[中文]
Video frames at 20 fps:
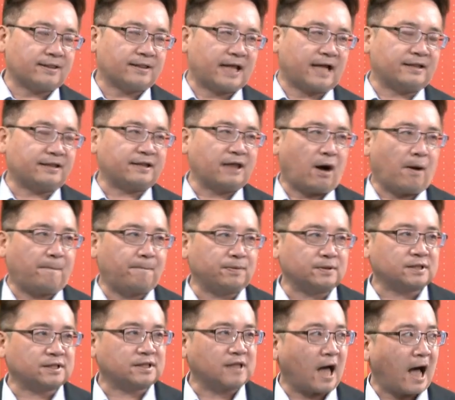难道不
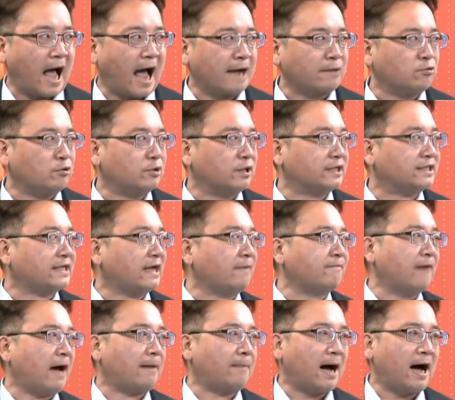知道韩国人的
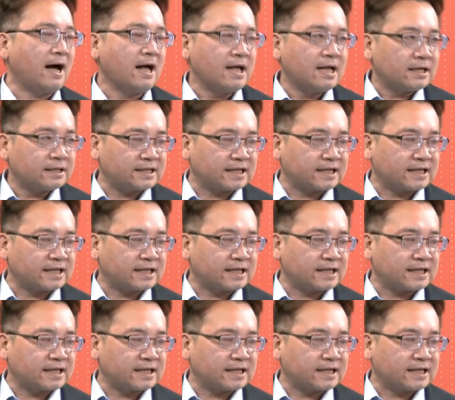想法吗？